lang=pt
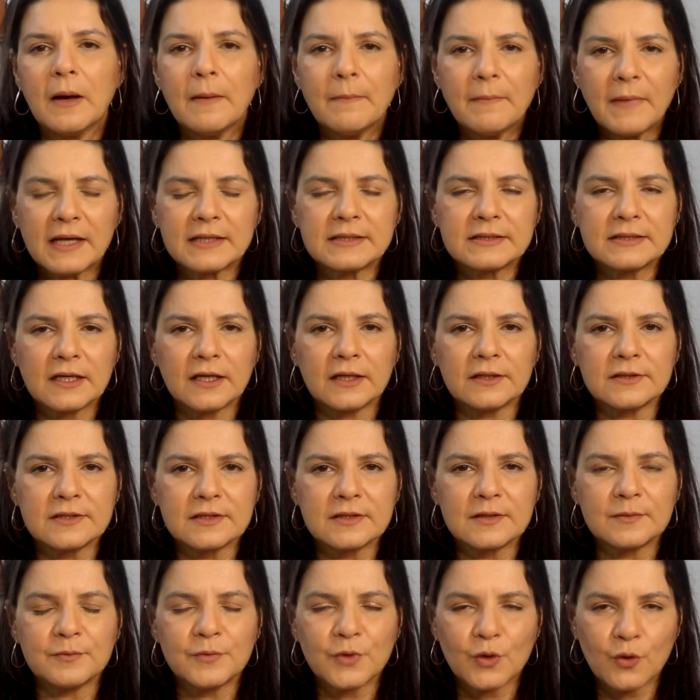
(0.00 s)
Mas
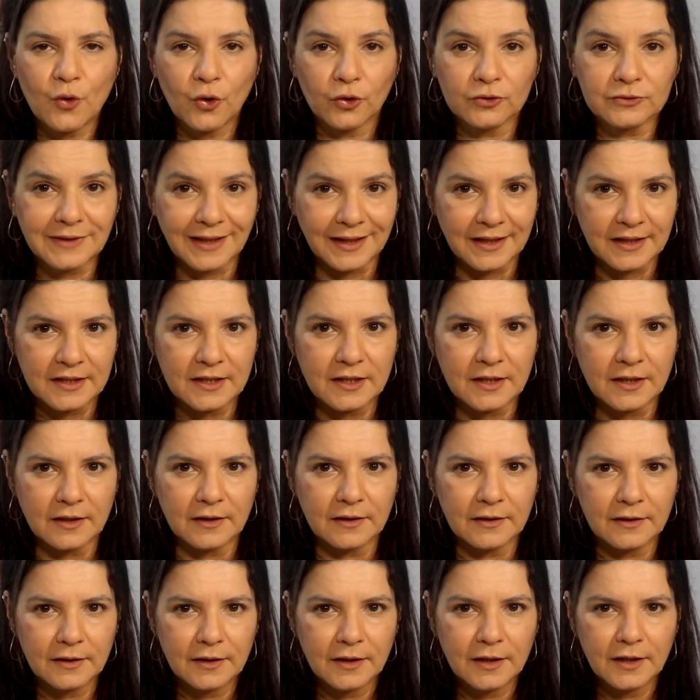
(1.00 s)
antes, me conta
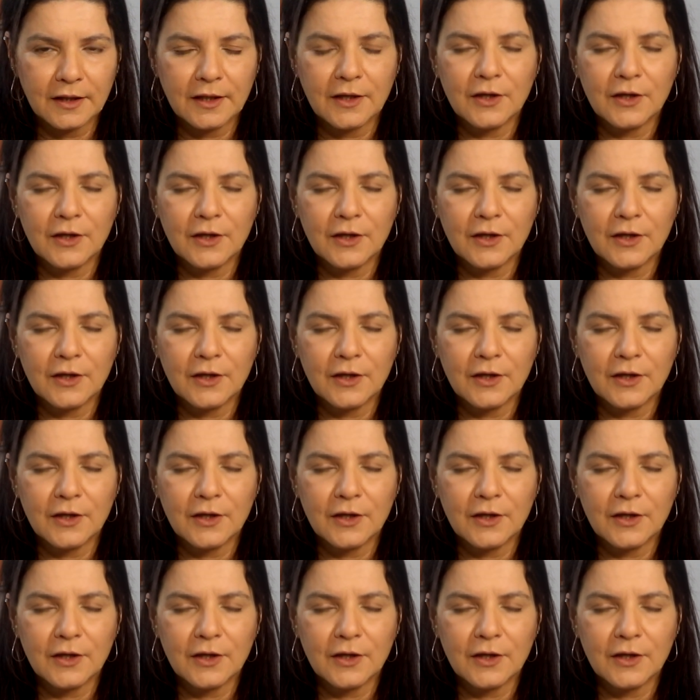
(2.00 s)
aqui